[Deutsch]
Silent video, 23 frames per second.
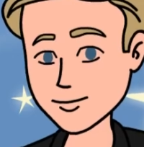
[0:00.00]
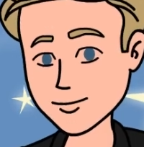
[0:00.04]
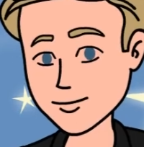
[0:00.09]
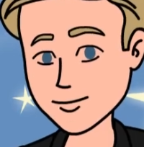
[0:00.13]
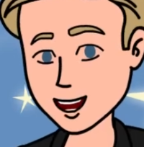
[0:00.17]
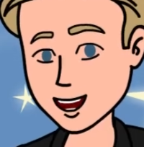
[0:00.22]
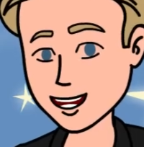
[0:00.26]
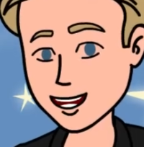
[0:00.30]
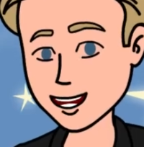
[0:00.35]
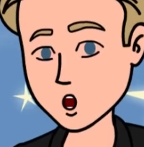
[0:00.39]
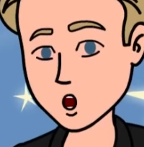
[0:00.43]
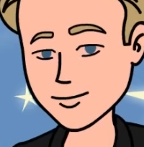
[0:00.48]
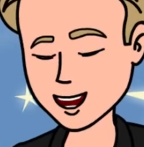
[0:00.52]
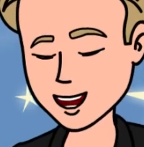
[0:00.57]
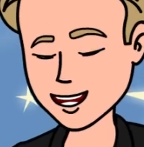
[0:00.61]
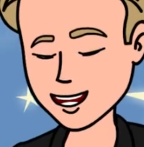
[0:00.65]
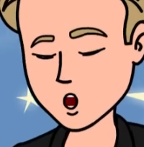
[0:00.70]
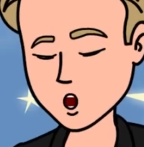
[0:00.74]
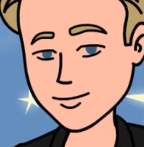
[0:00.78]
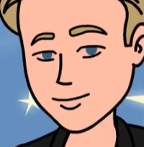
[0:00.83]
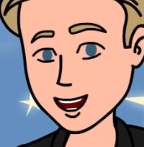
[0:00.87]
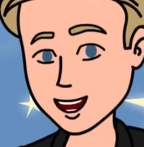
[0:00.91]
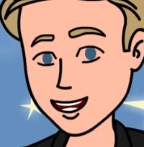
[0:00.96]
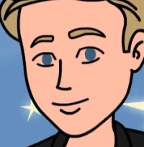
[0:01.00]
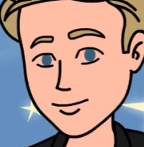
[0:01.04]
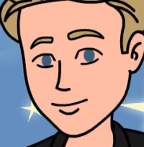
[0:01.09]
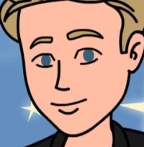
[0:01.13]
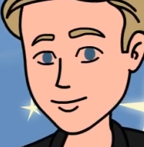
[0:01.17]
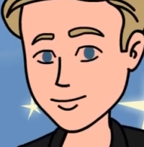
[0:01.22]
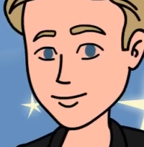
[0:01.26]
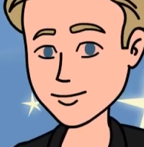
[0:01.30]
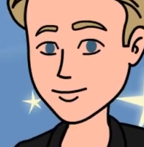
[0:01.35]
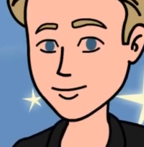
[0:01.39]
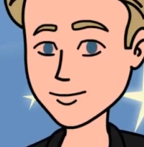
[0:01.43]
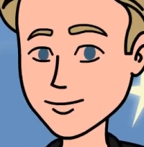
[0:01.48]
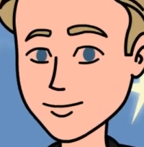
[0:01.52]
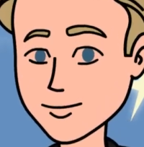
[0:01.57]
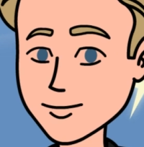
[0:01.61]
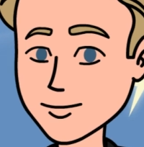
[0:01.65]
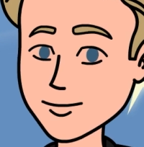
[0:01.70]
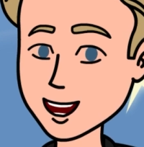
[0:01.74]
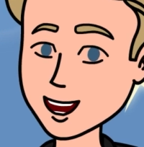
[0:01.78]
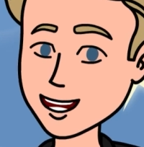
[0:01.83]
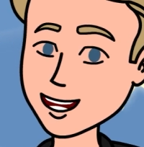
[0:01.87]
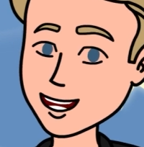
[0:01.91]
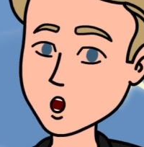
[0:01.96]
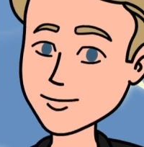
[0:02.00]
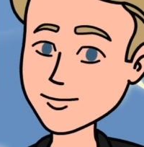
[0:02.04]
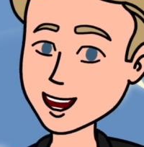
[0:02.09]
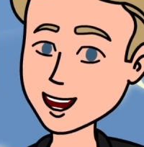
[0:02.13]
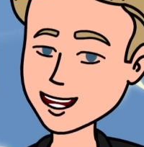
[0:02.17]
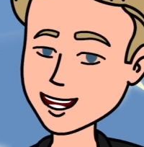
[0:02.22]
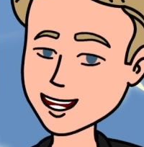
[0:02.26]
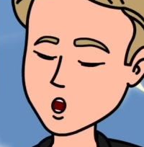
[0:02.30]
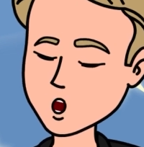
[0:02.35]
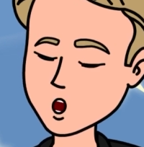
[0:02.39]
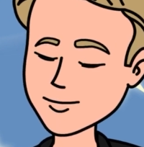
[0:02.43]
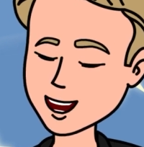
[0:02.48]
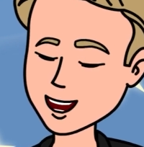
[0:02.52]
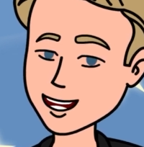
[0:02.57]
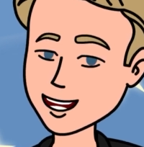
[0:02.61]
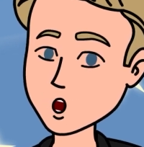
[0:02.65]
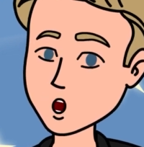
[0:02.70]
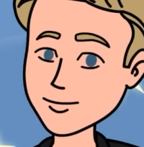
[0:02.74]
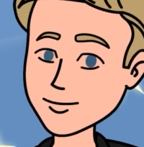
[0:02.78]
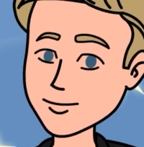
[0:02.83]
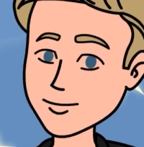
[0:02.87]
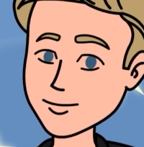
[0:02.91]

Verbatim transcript: wie ich es mir vorgestellt hatte. Aber das Problem war,